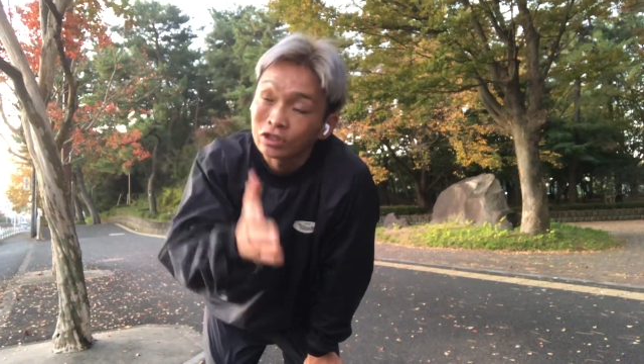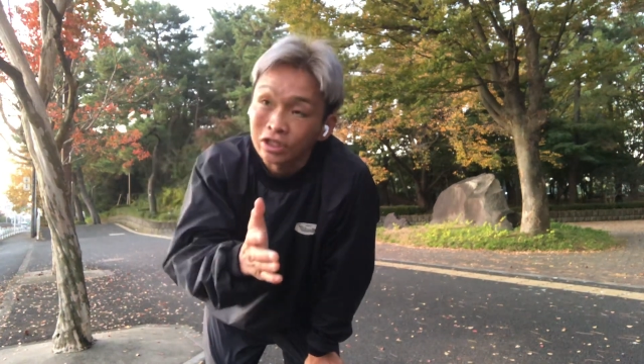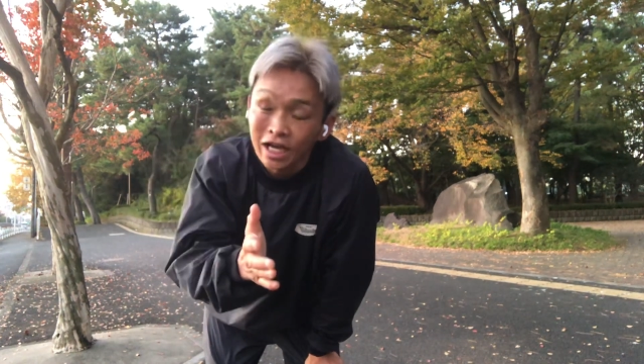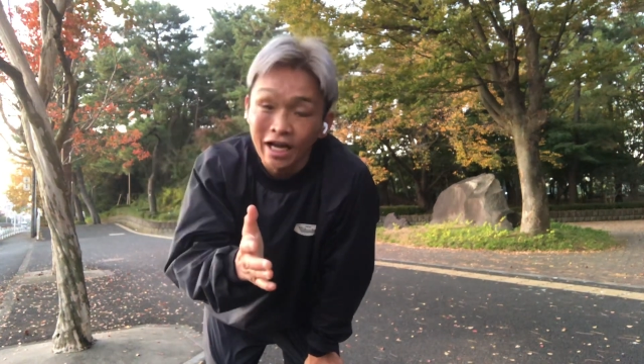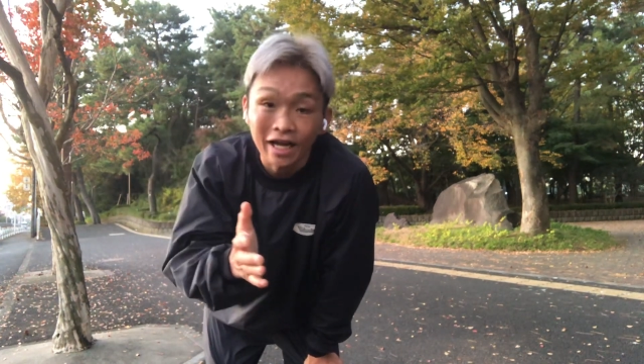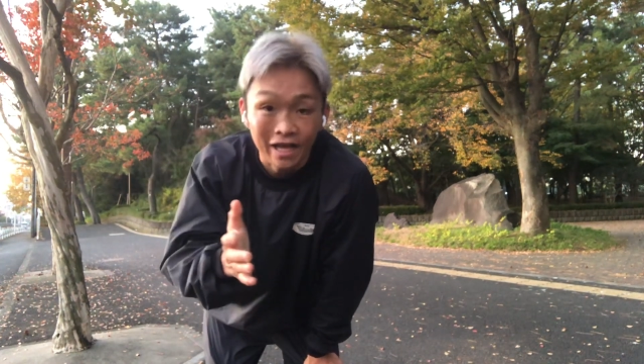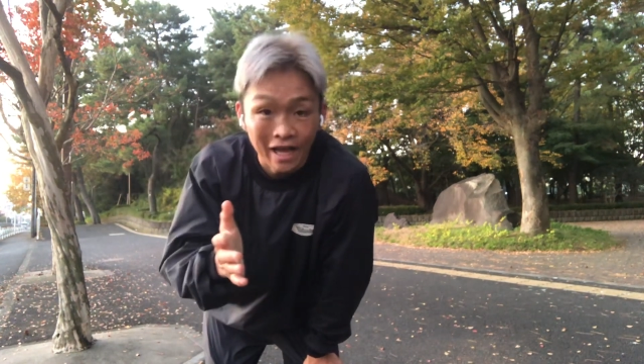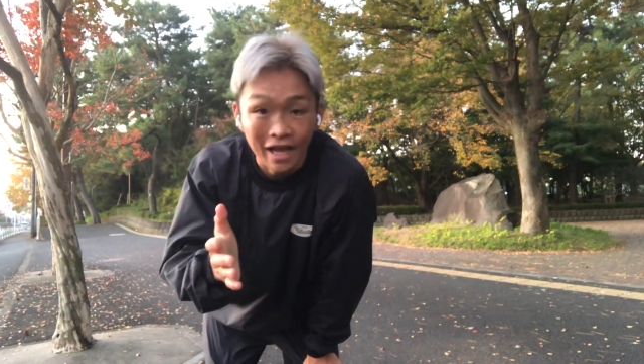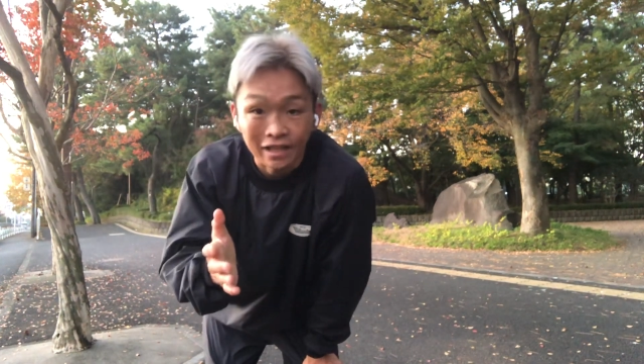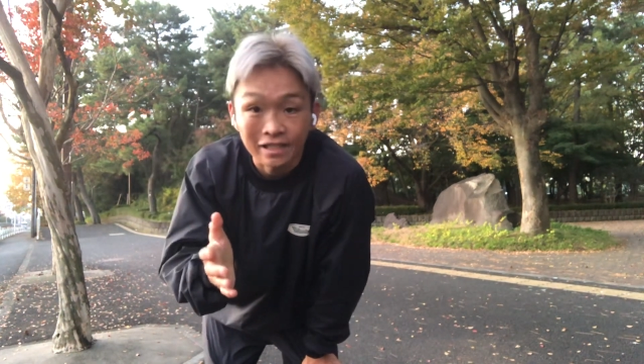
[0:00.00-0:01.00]
疲れが
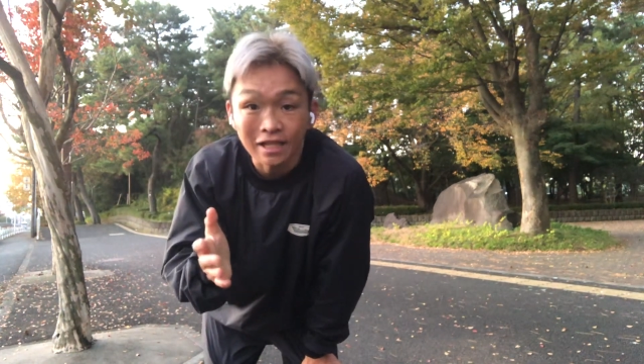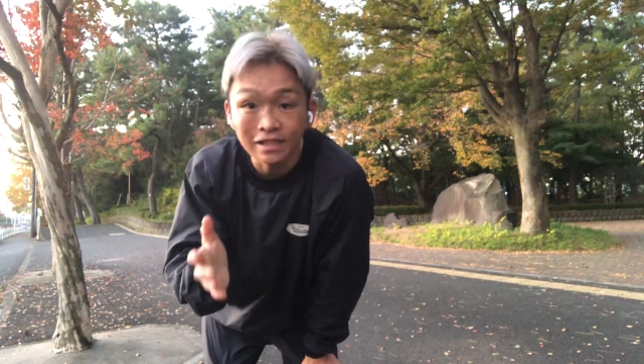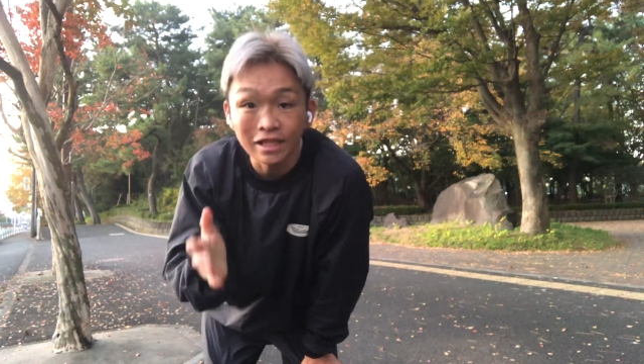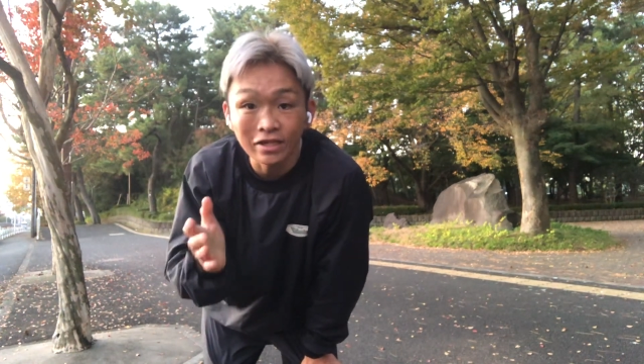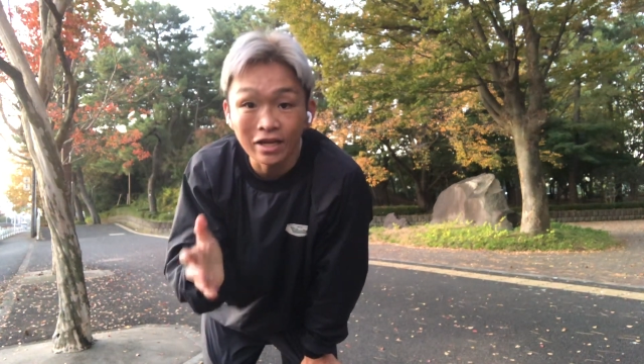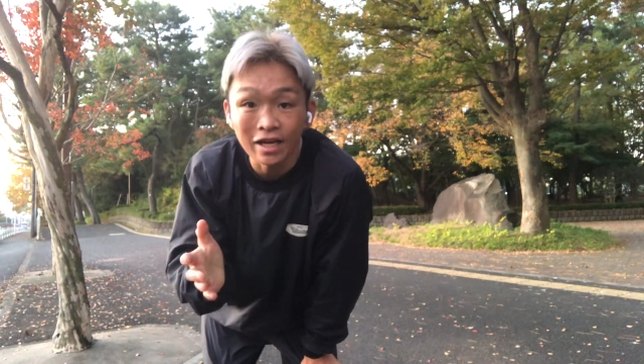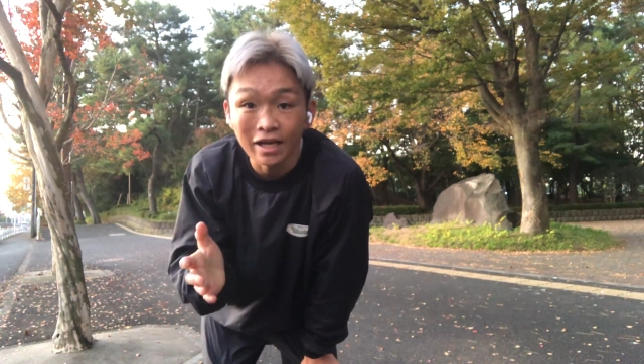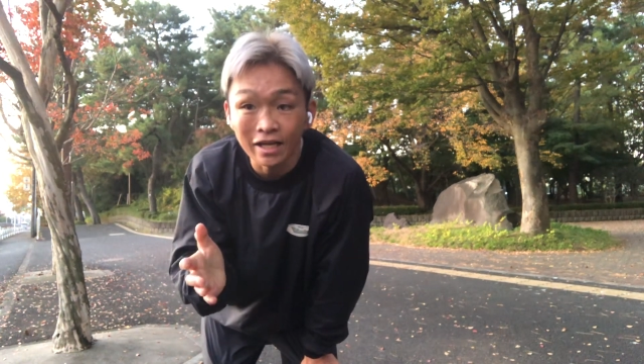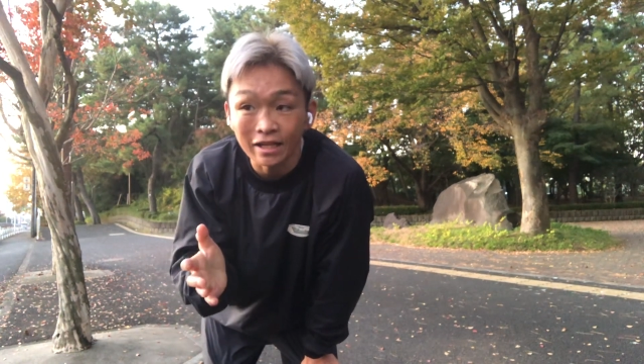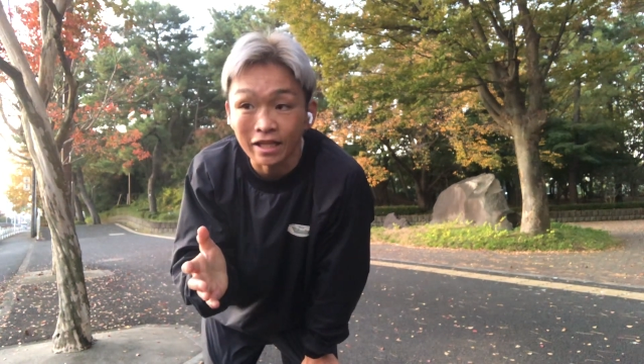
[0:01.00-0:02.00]
ね全然抜け
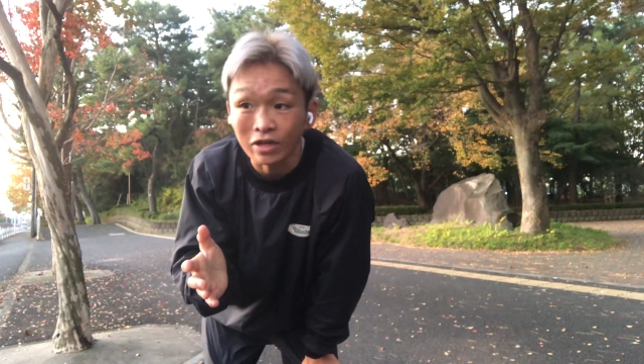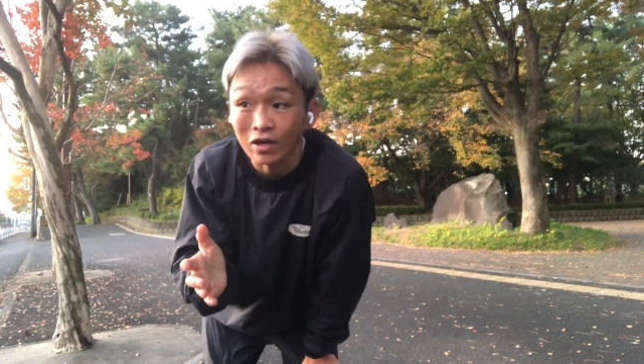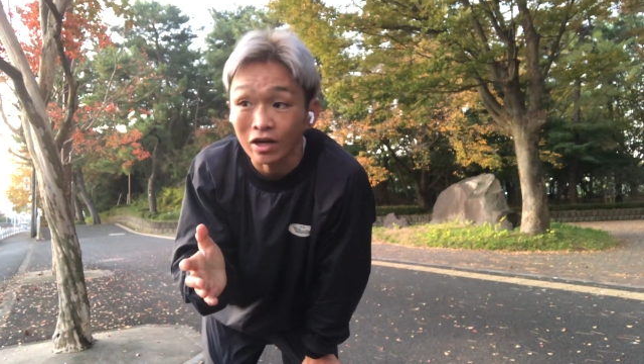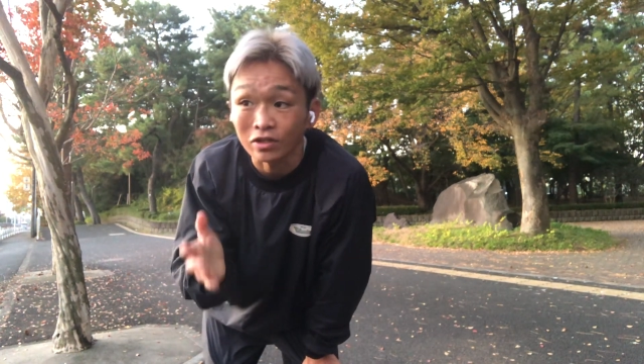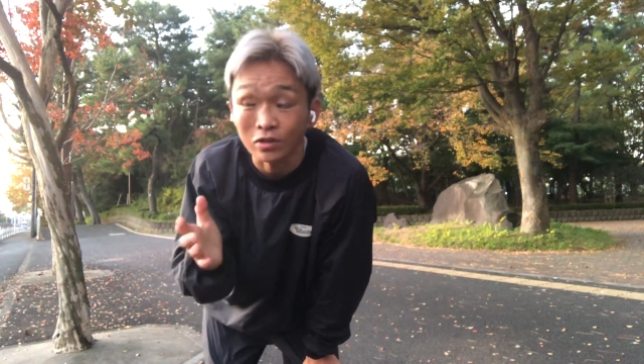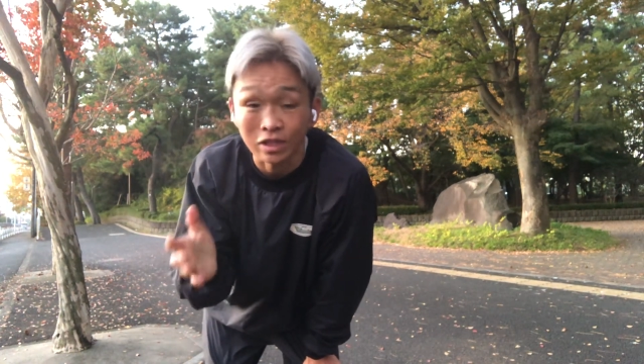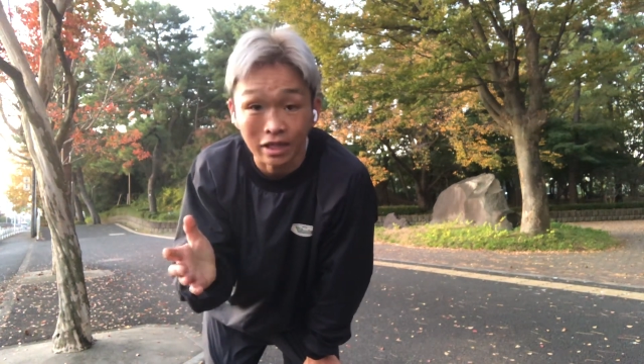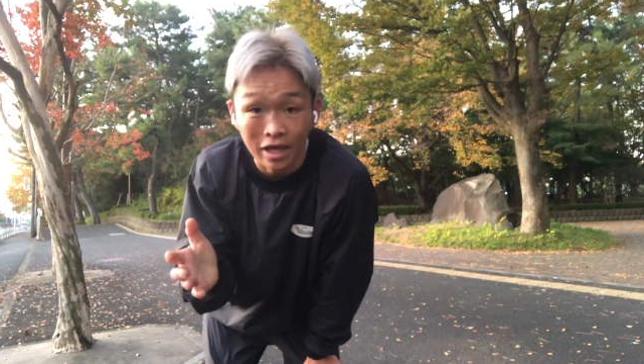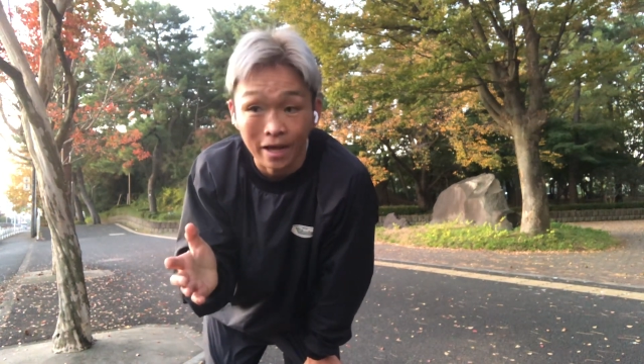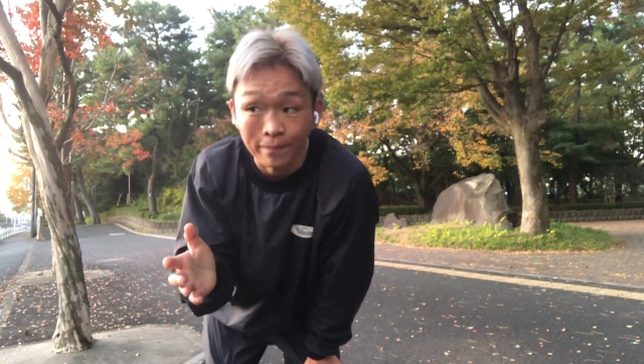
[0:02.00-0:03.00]
ないねっていう話をし
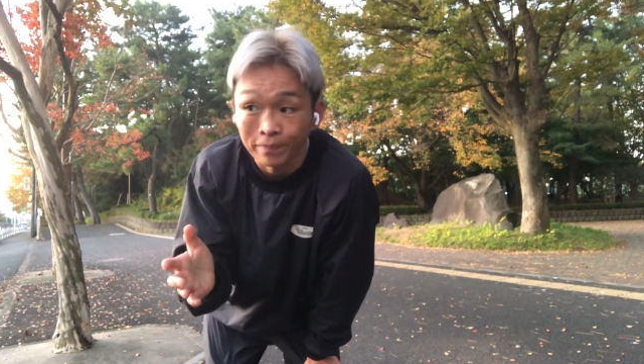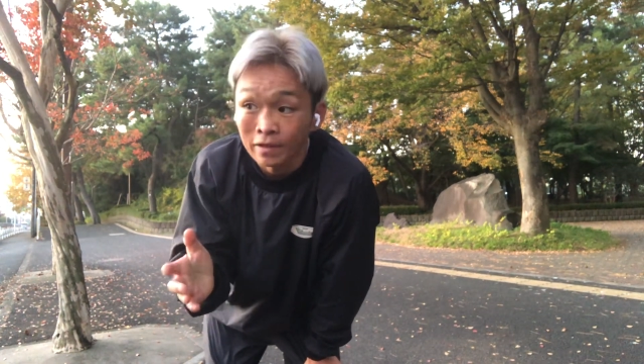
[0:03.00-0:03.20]
てて、